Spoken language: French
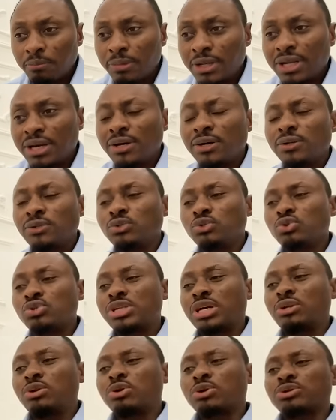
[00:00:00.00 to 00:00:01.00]
Maintenant,
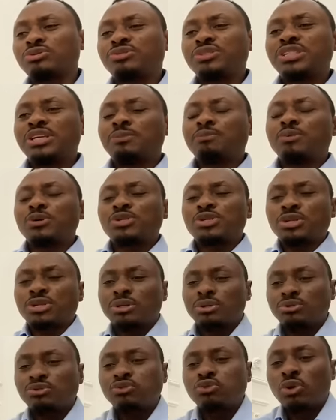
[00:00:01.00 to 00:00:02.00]
nous allons revenir un peu
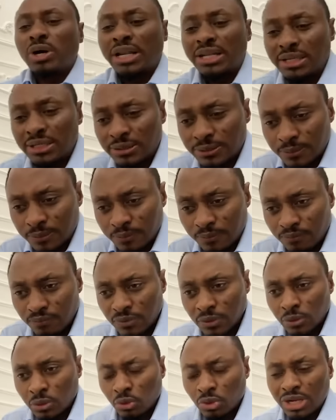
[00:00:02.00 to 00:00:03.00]
sur le voile.
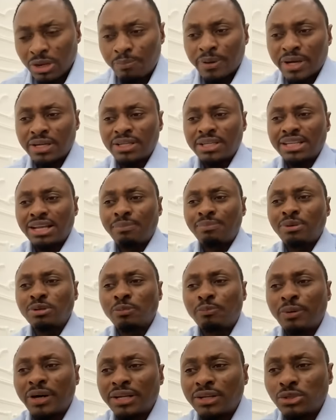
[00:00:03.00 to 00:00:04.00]
On a parlé, la
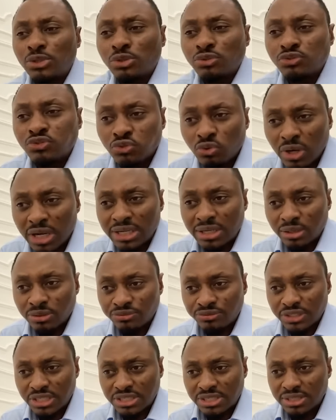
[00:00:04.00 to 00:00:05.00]
Bible parle du voile
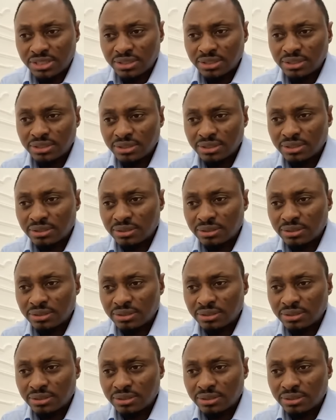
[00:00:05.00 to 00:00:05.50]
en fait.